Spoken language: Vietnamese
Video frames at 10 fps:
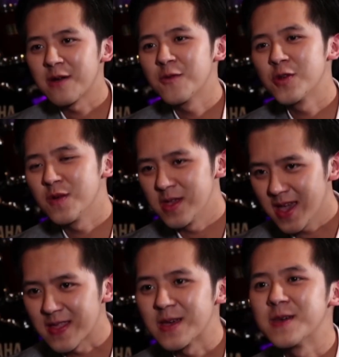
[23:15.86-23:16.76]
niềm an vui
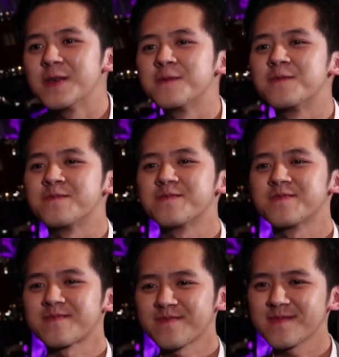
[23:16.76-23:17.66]
trong những ngày tới.
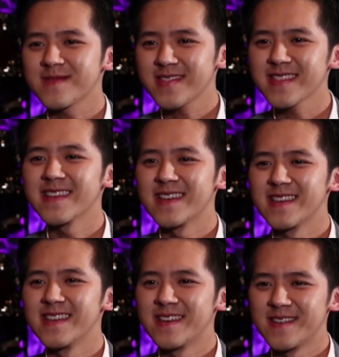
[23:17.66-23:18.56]
Vâng, cảm ơn
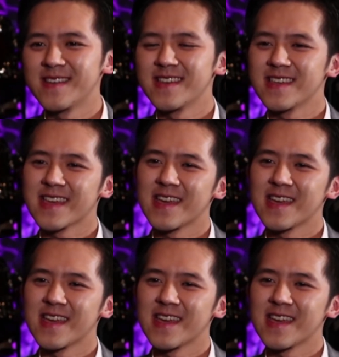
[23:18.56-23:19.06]
Jimmy và xin